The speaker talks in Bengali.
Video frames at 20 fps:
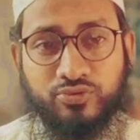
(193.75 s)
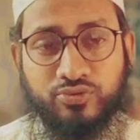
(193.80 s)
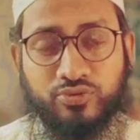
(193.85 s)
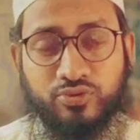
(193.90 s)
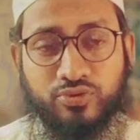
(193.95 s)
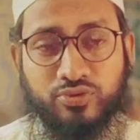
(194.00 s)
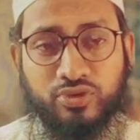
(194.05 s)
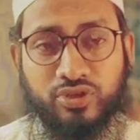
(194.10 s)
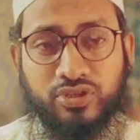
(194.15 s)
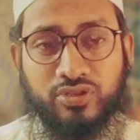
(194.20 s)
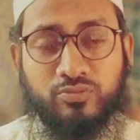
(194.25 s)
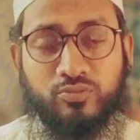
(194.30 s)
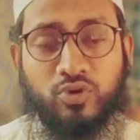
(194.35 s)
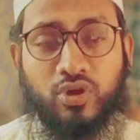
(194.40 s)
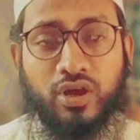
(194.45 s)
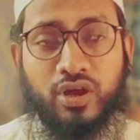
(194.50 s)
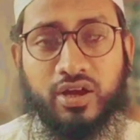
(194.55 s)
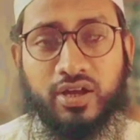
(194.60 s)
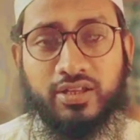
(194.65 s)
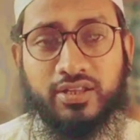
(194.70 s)
শূন্যতে
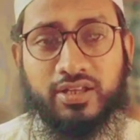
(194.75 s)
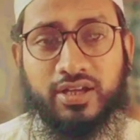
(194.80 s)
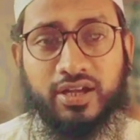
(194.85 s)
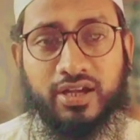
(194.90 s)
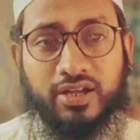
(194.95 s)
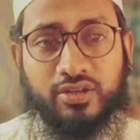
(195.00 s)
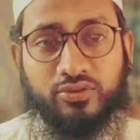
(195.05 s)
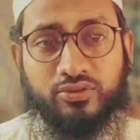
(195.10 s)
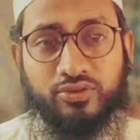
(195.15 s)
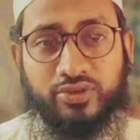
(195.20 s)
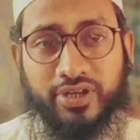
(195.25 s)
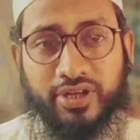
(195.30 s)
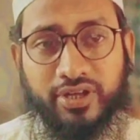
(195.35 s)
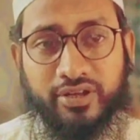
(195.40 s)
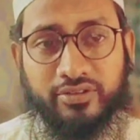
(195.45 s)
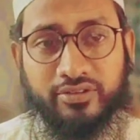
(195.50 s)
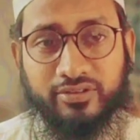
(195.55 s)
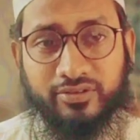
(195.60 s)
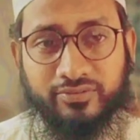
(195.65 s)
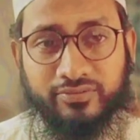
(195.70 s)
মোয়াক্কাদা আর দুই
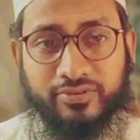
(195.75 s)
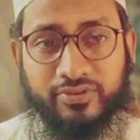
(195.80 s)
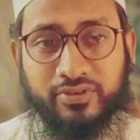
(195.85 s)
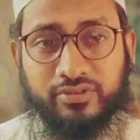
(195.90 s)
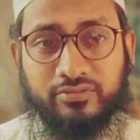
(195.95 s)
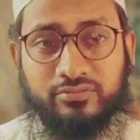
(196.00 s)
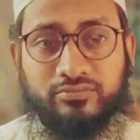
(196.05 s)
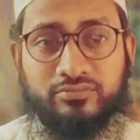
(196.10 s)
রাকাত নফল